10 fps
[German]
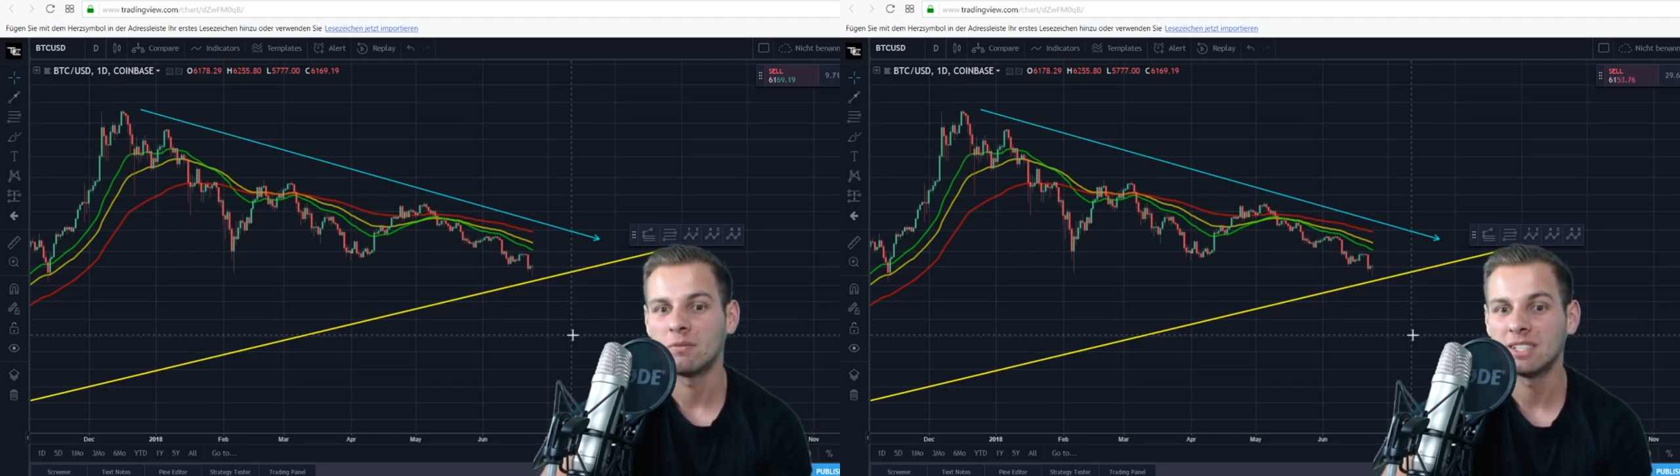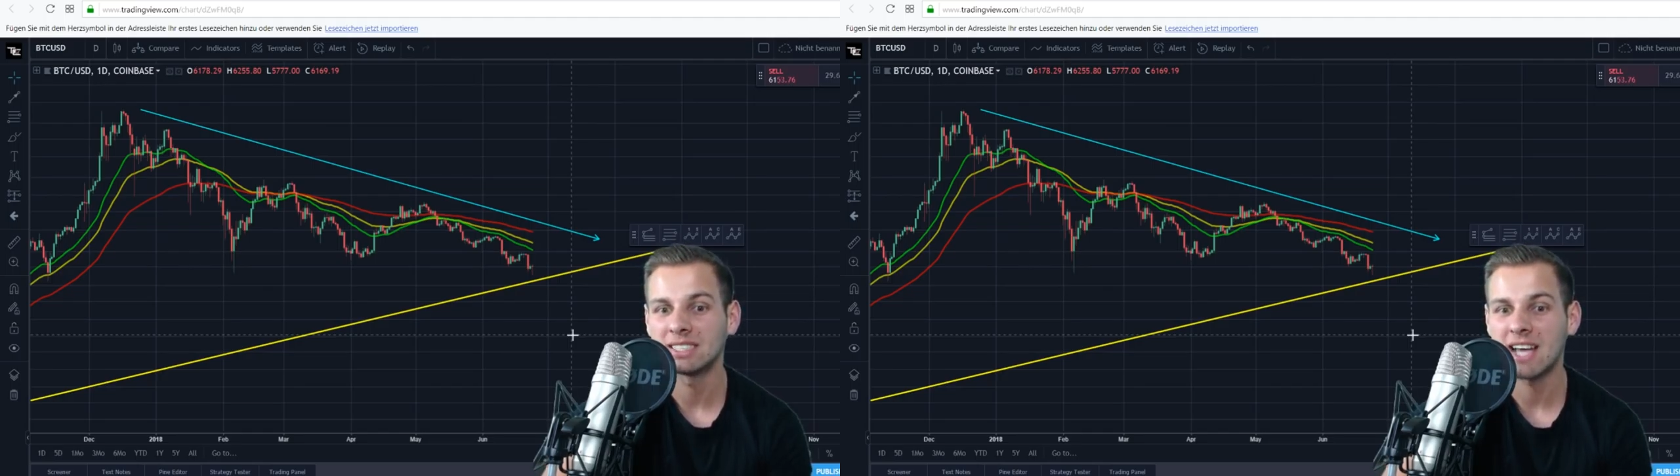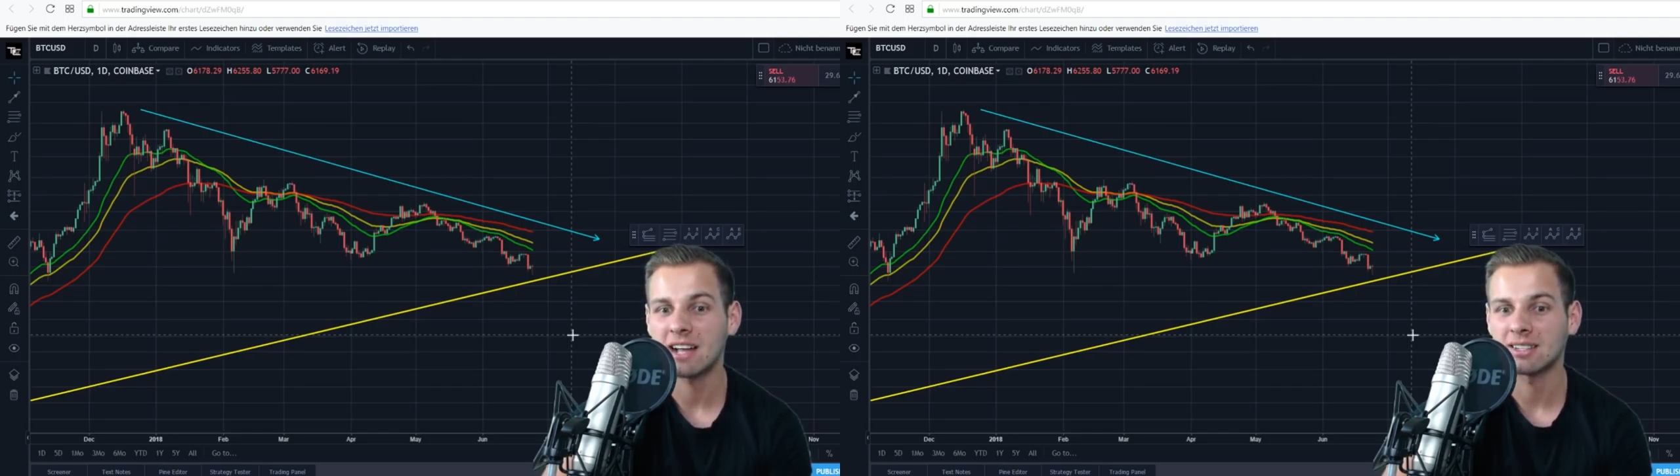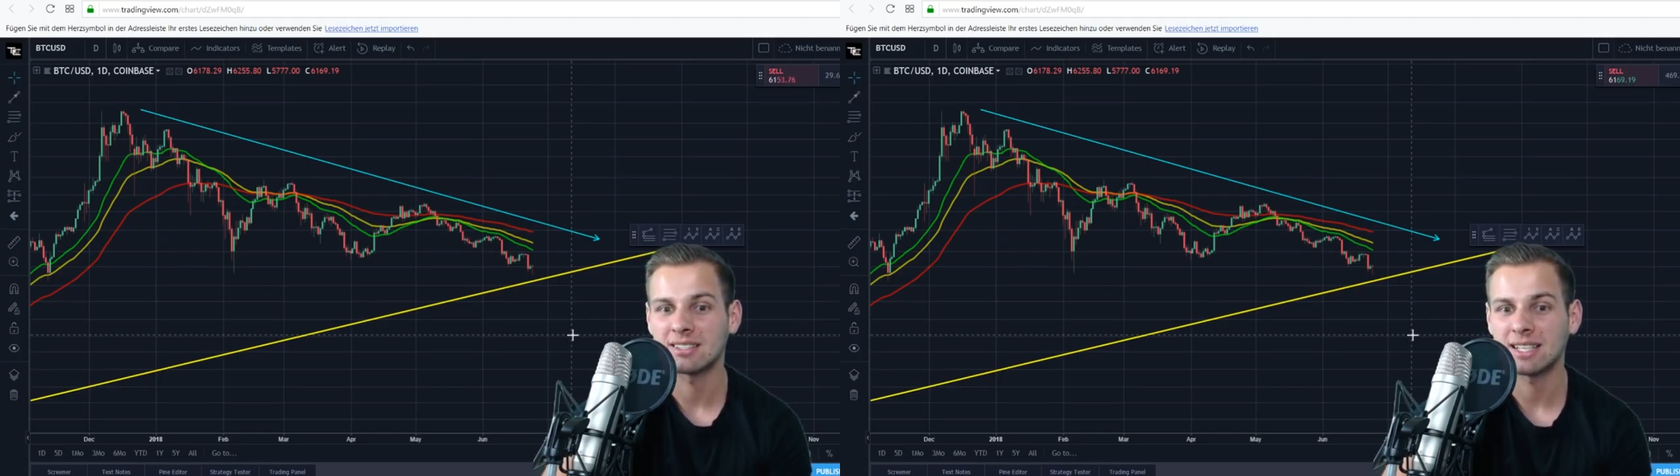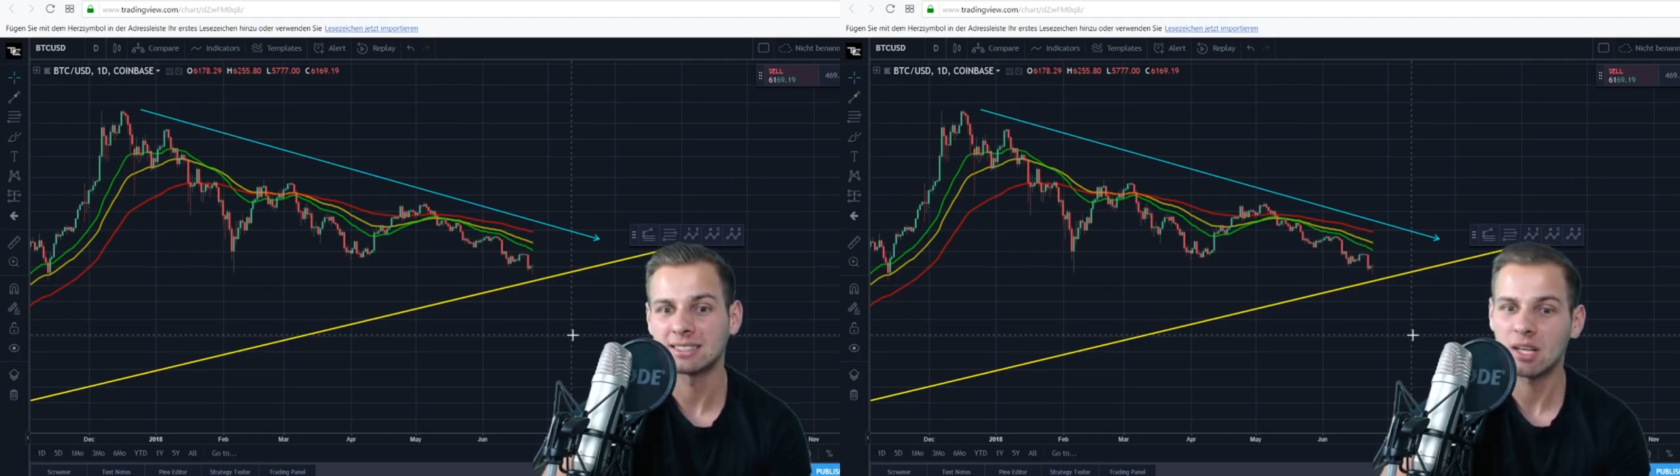Wie gesagt,
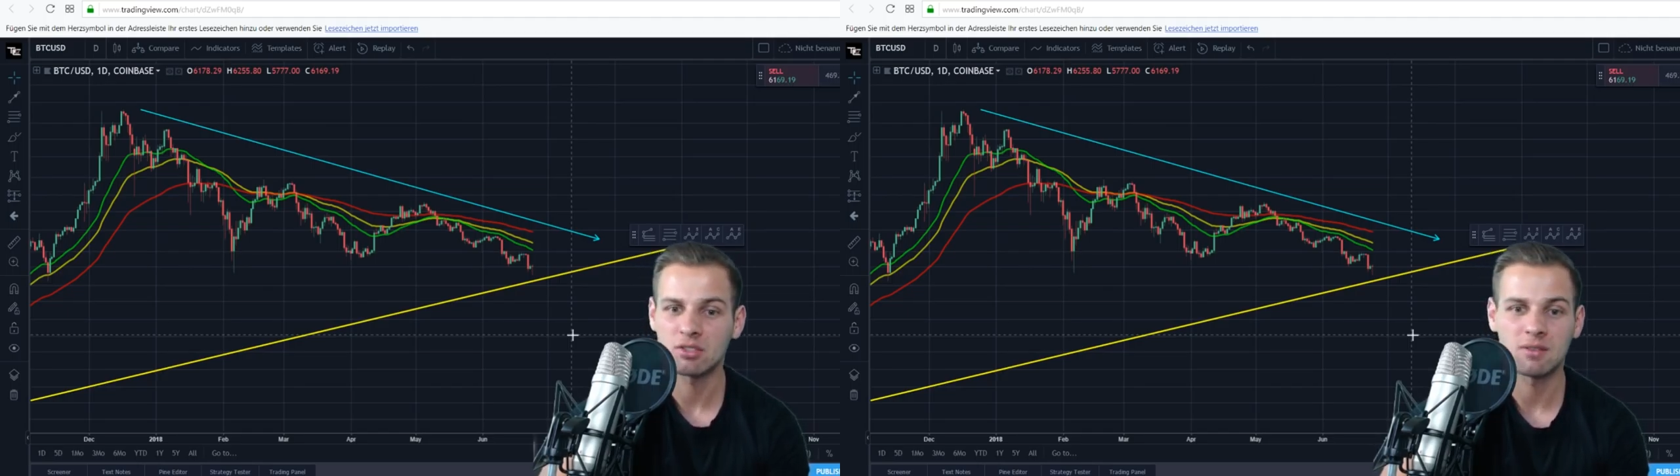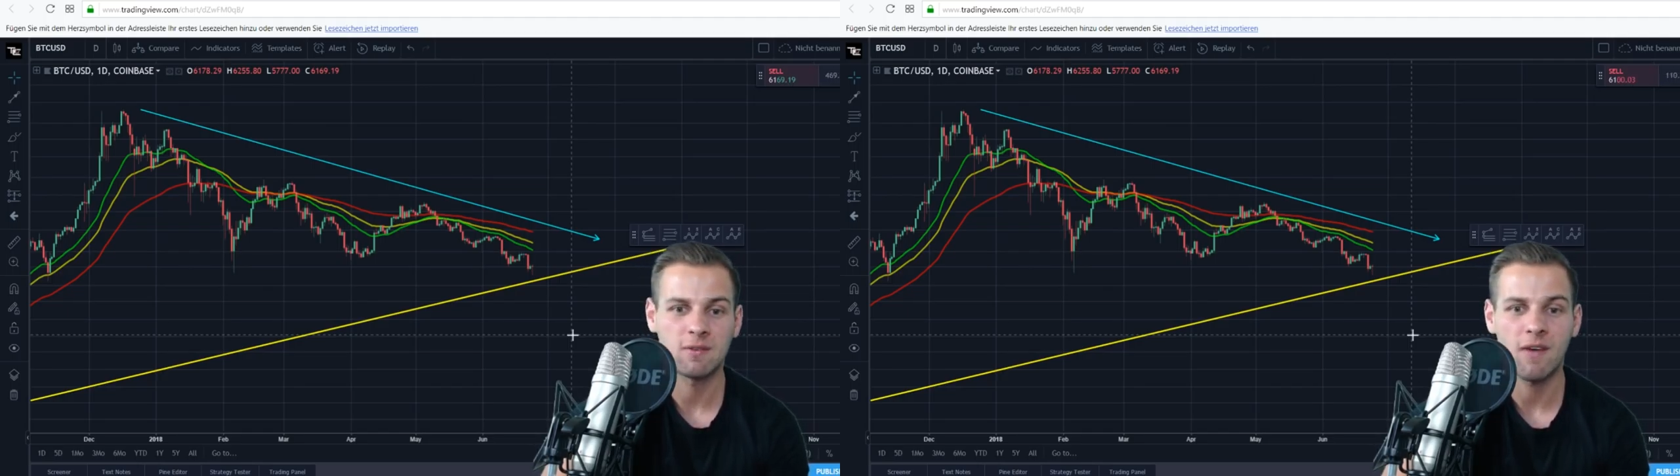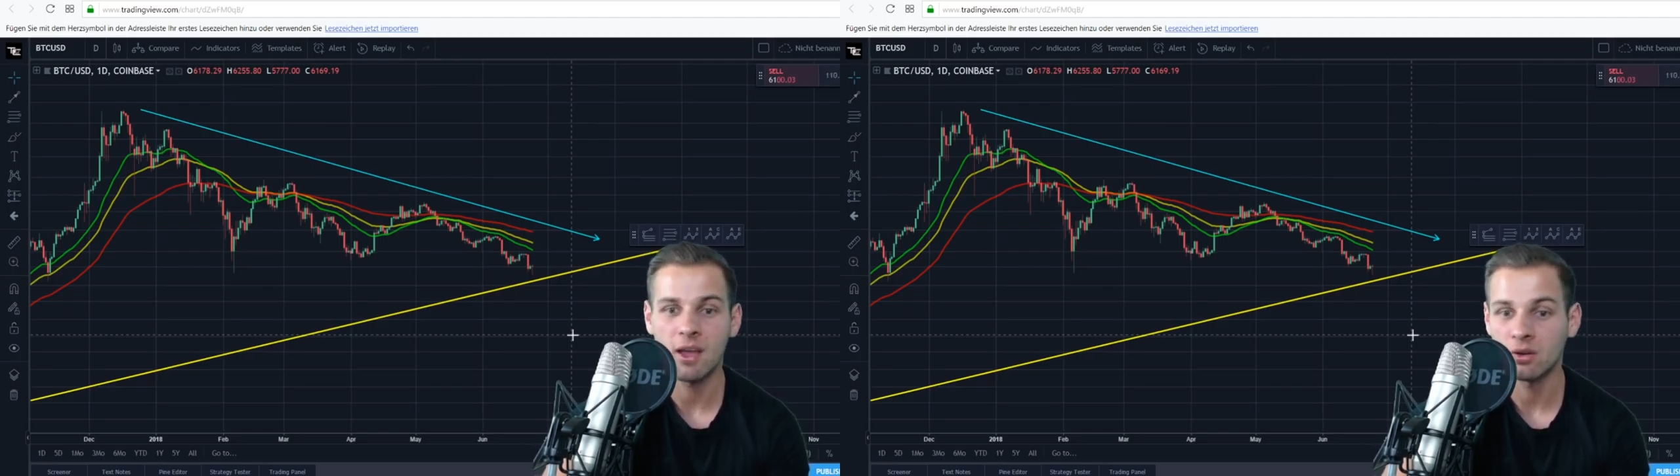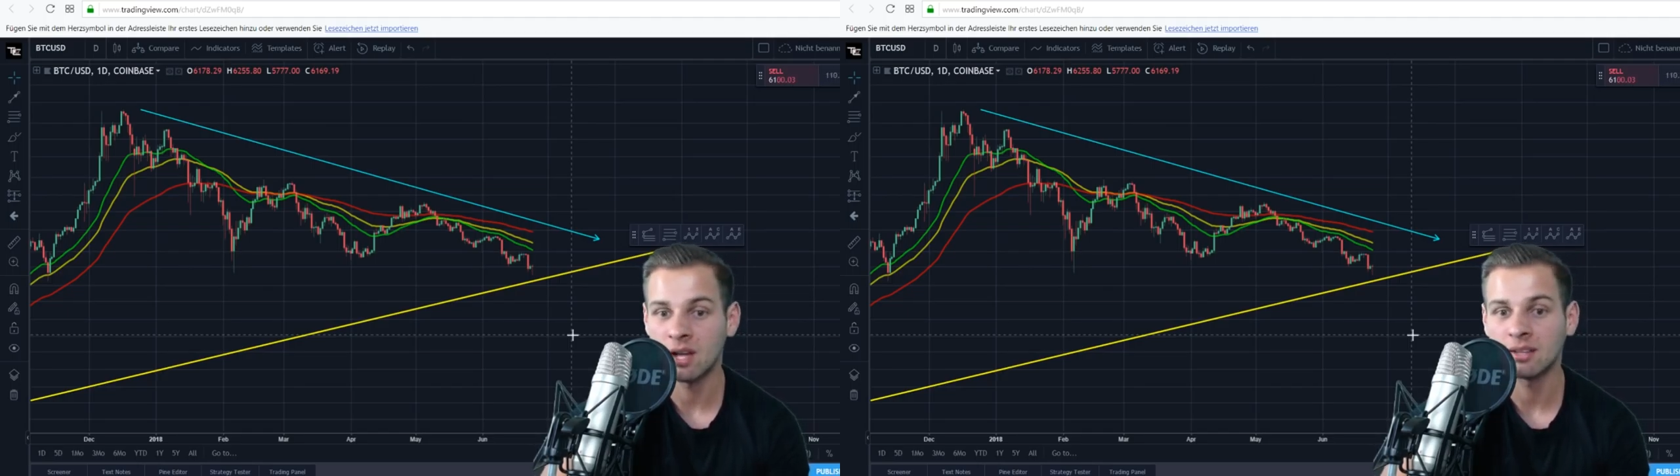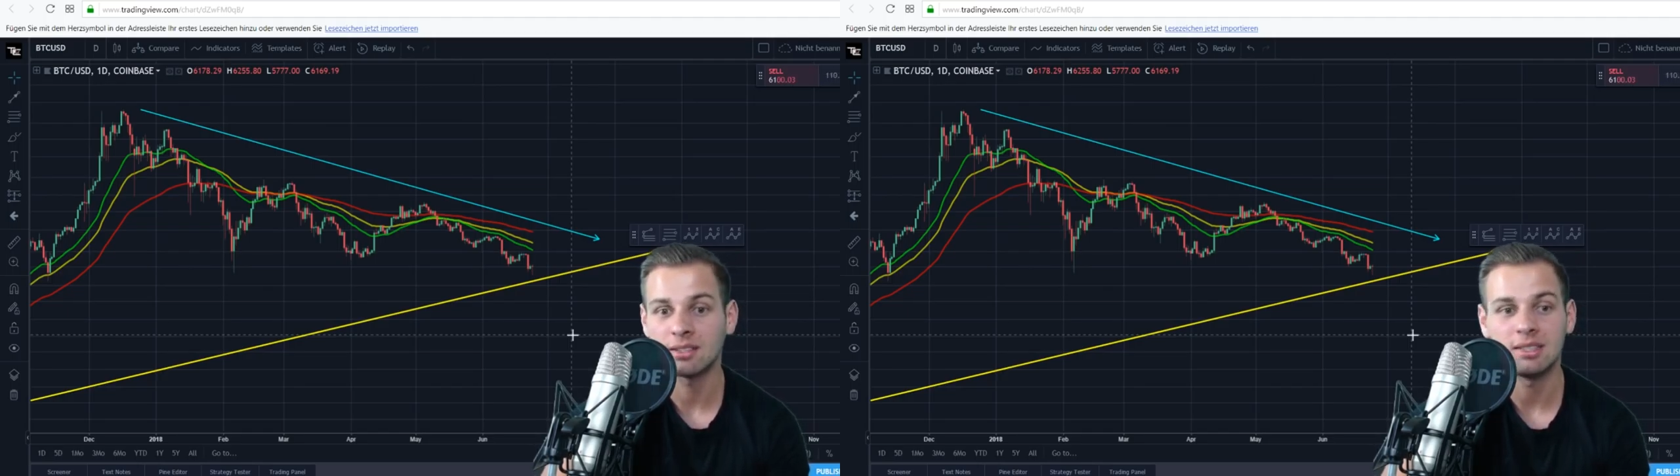
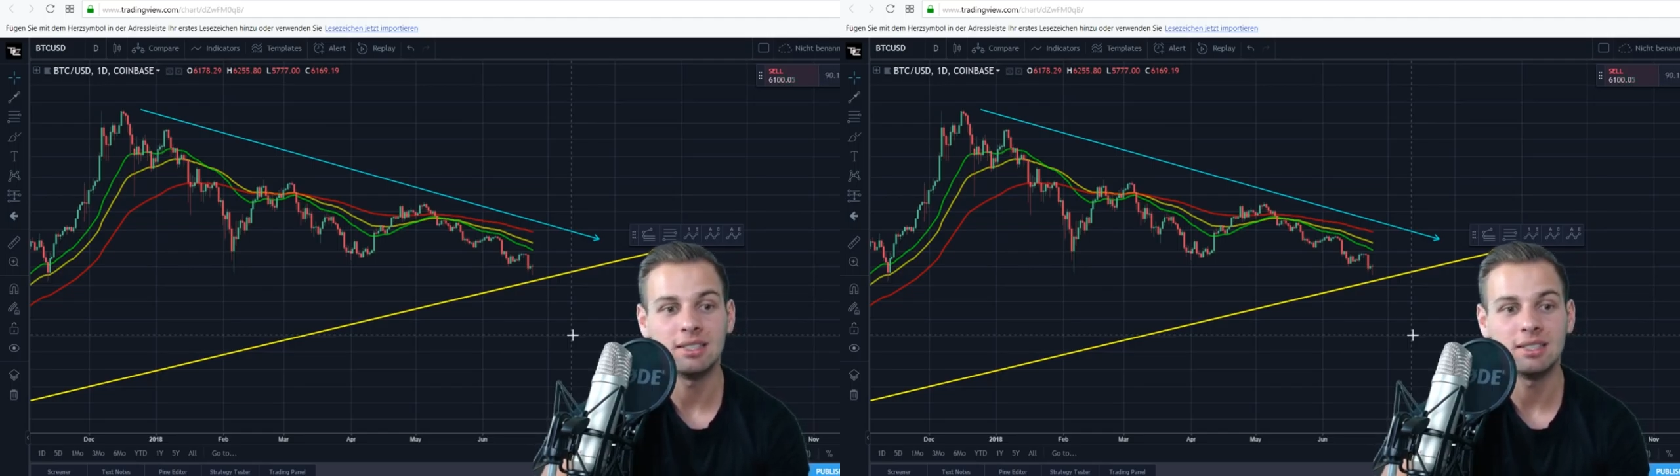6200